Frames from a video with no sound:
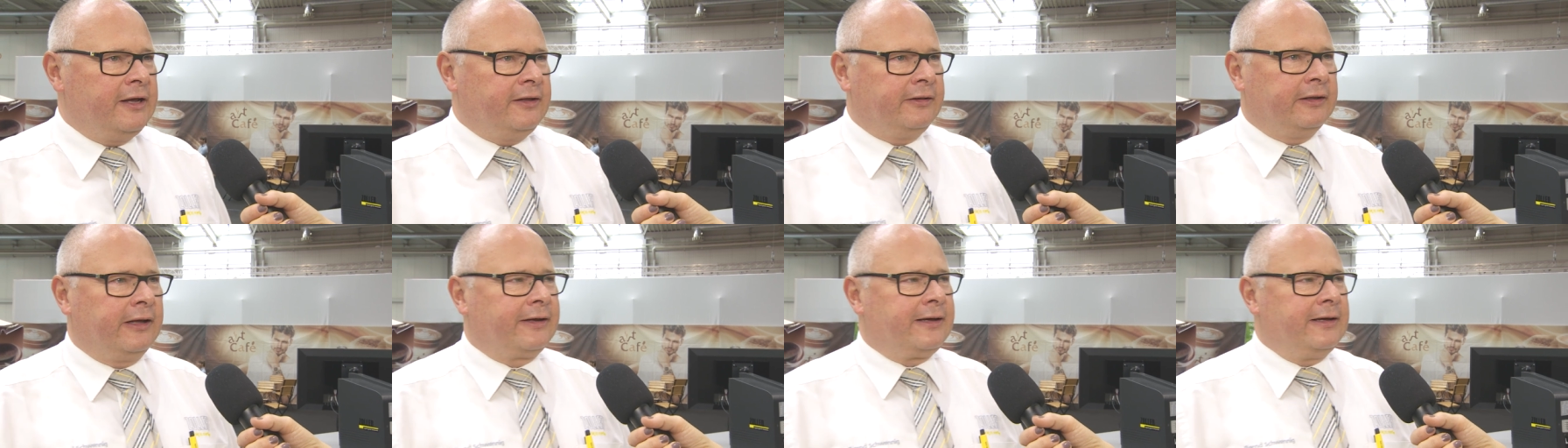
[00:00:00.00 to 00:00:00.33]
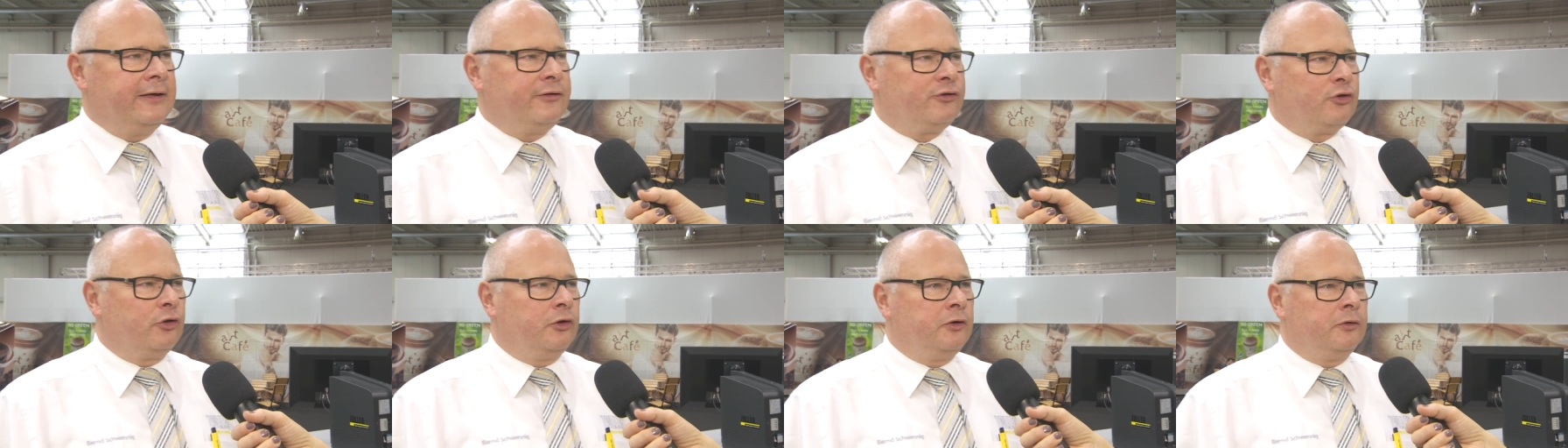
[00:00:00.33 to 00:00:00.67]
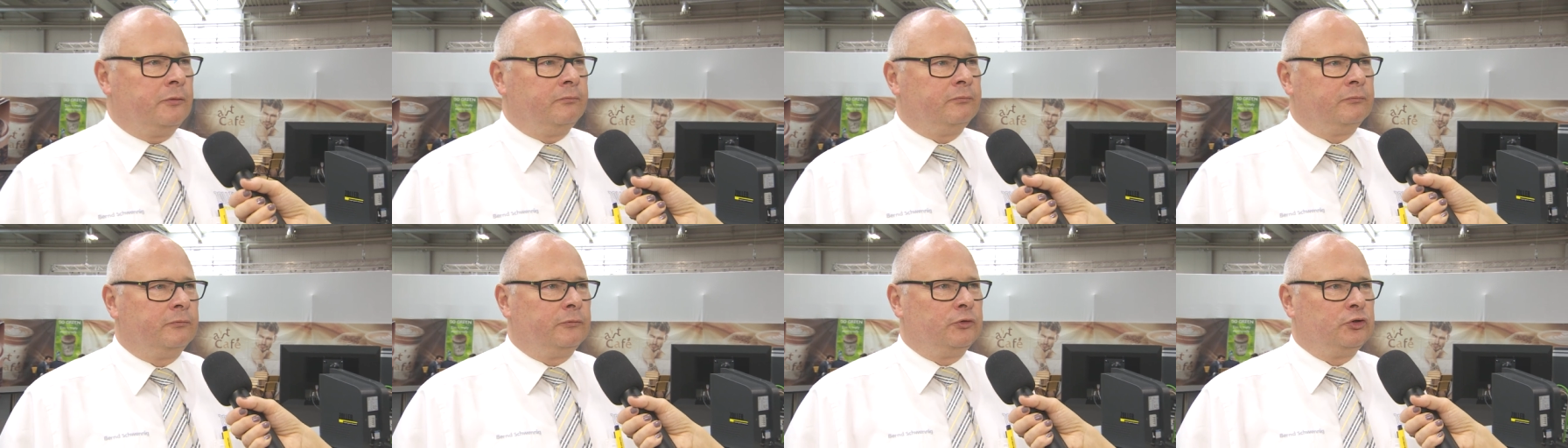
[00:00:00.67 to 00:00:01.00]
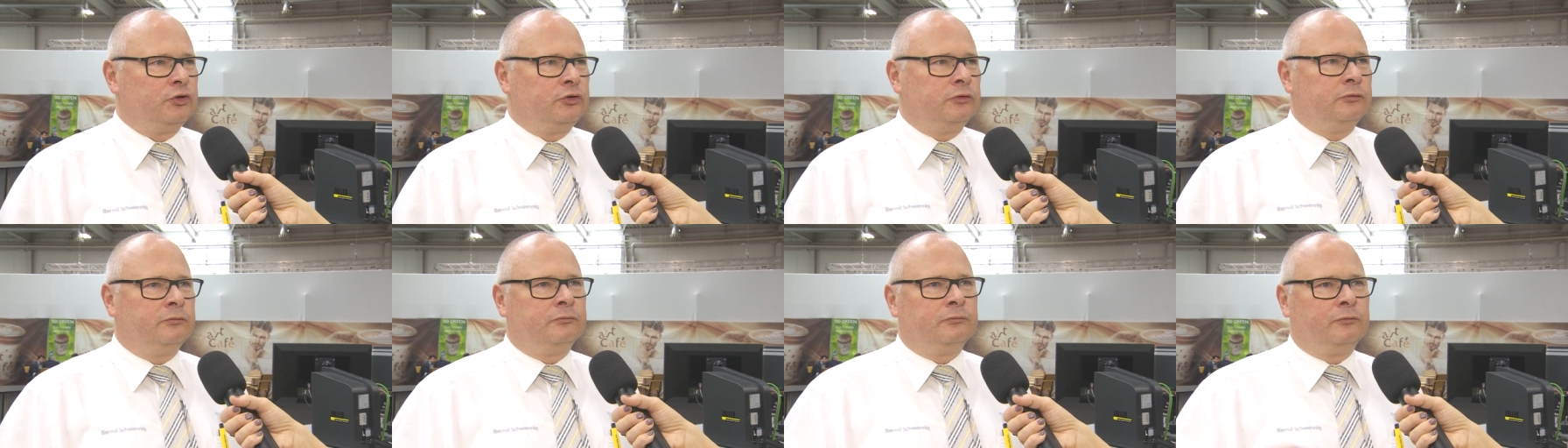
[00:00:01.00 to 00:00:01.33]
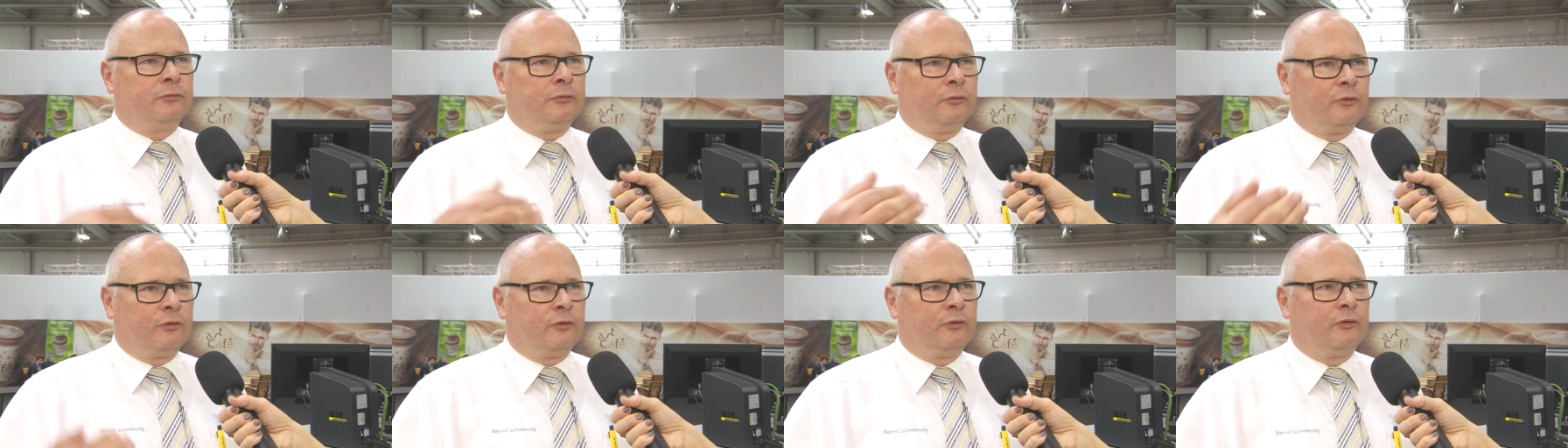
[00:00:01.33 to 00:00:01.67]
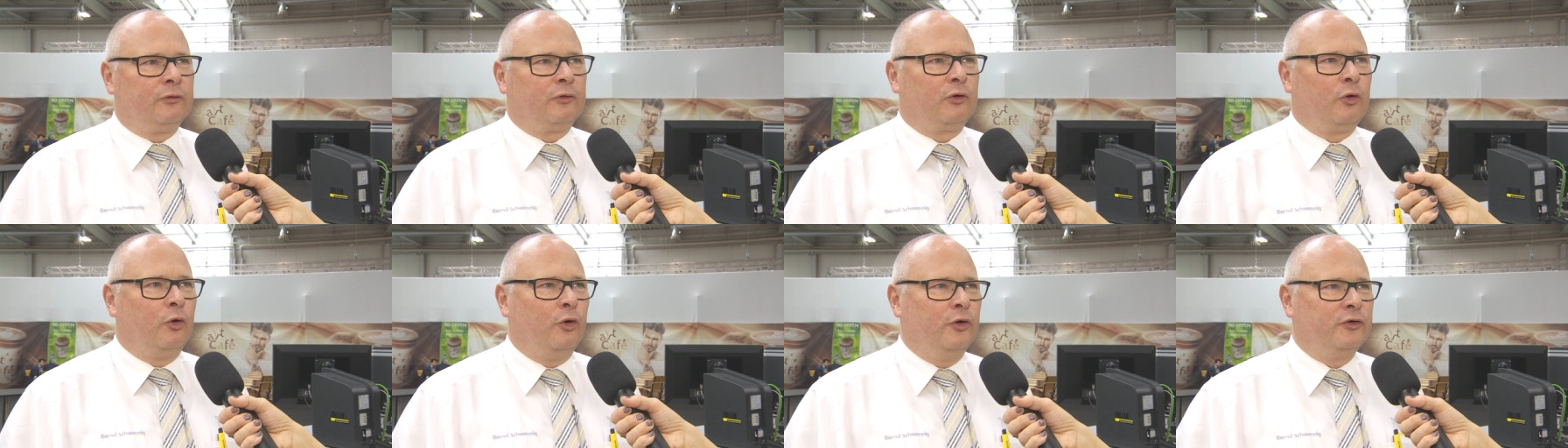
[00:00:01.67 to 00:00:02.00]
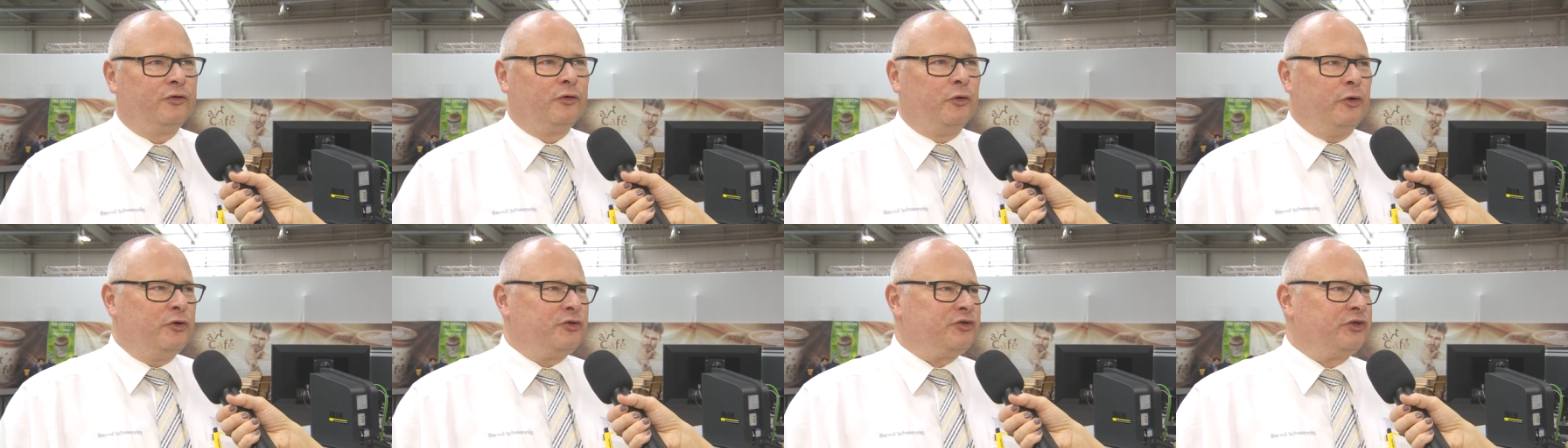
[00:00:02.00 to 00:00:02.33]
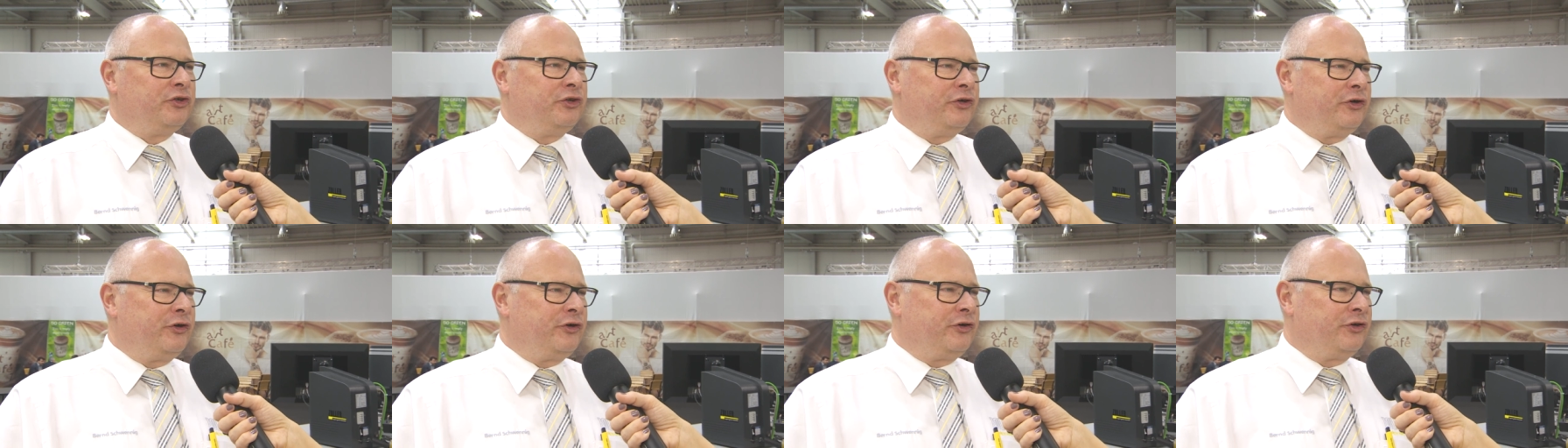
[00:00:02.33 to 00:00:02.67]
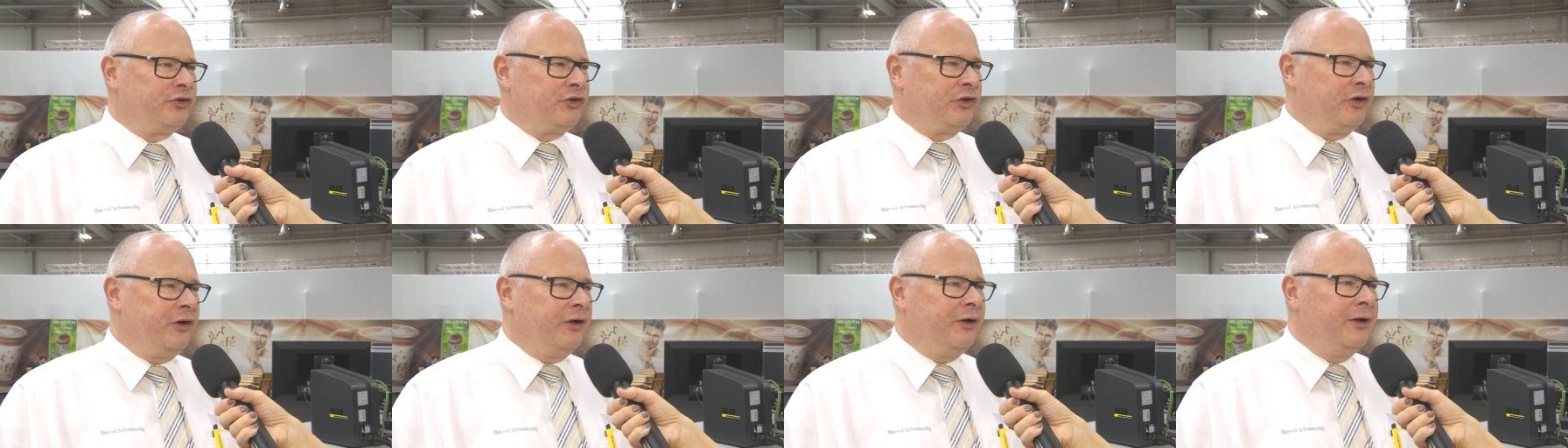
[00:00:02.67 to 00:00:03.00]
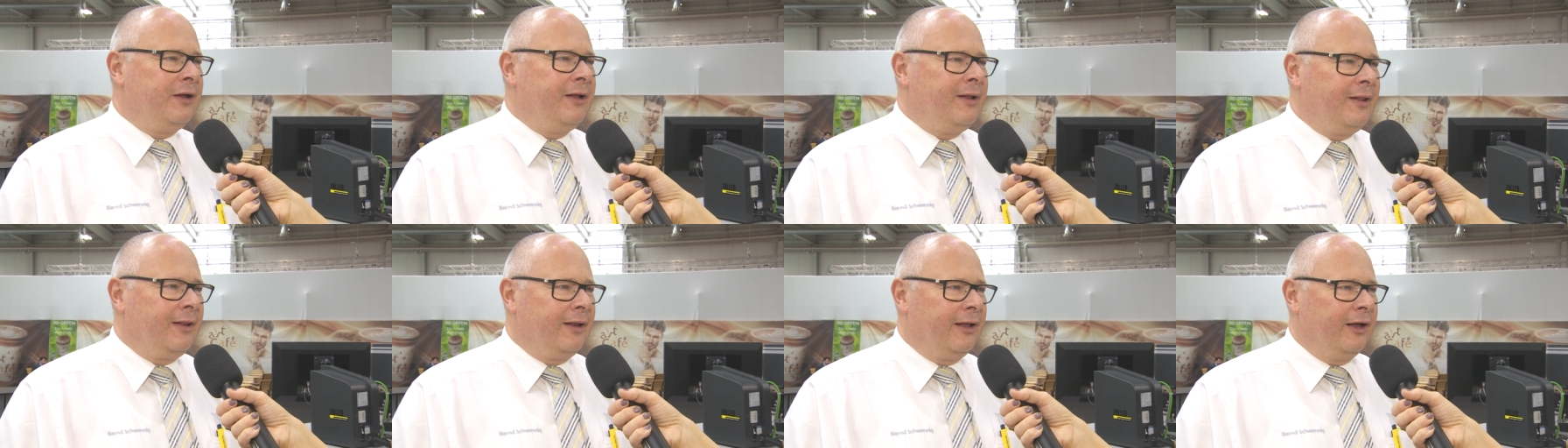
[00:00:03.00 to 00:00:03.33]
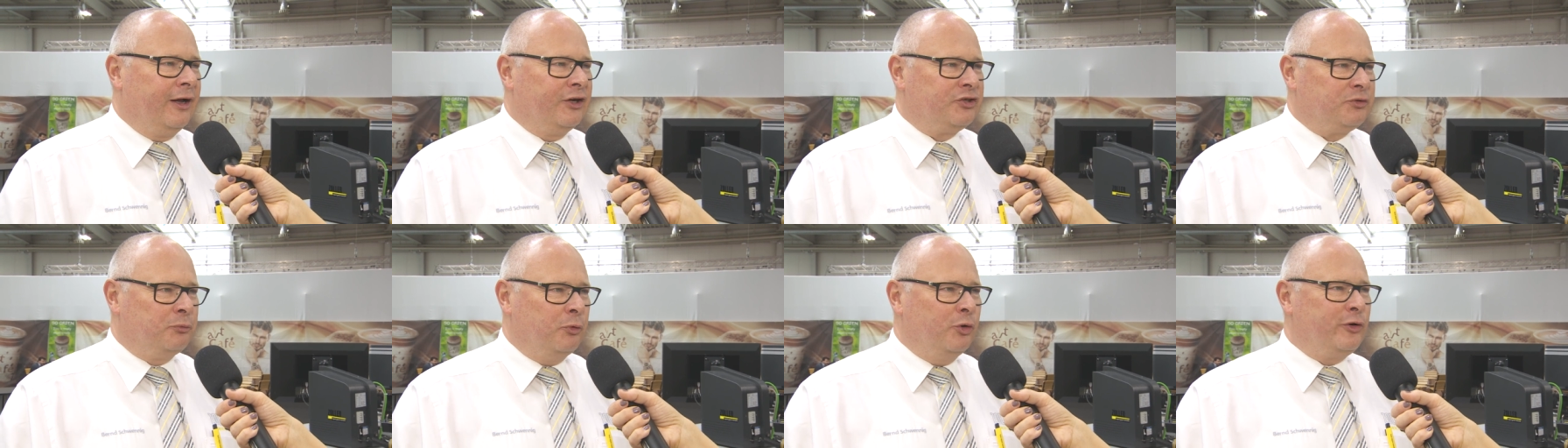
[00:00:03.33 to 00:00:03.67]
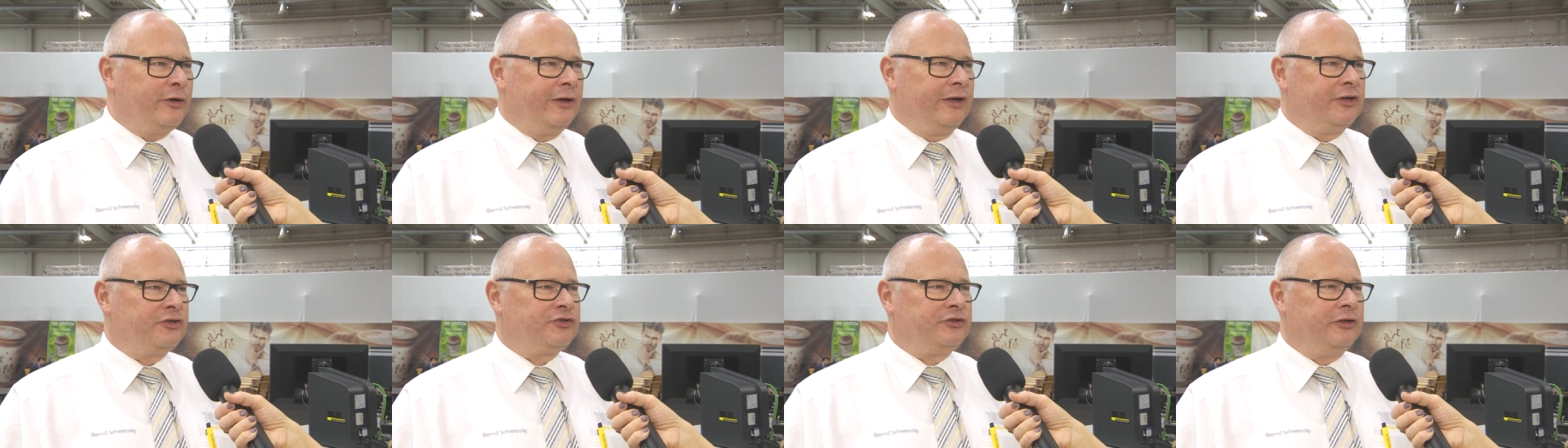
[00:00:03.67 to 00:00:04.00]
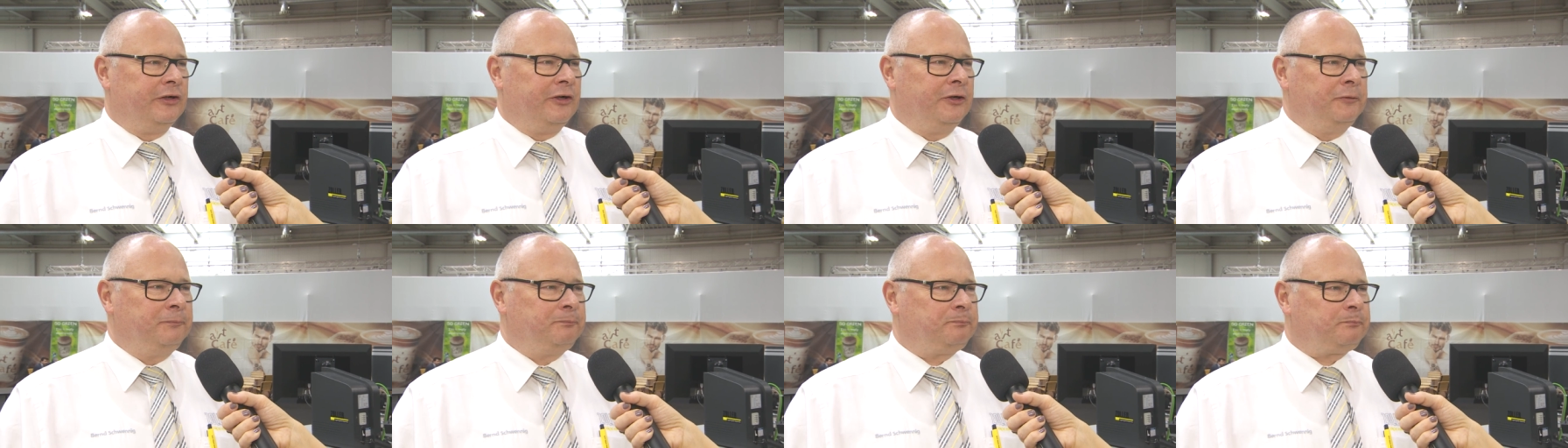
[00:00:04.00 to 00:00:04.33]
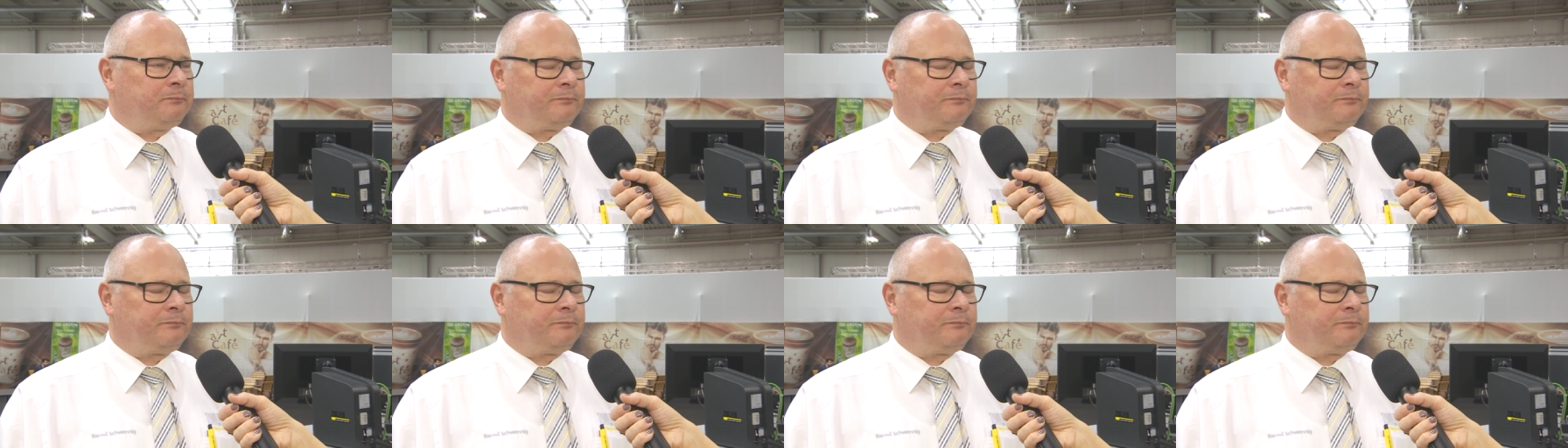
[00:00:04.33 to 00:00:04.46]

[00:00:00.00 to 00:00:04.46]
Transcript: da geht es um ein großer österreichischer Schmuckhersteller,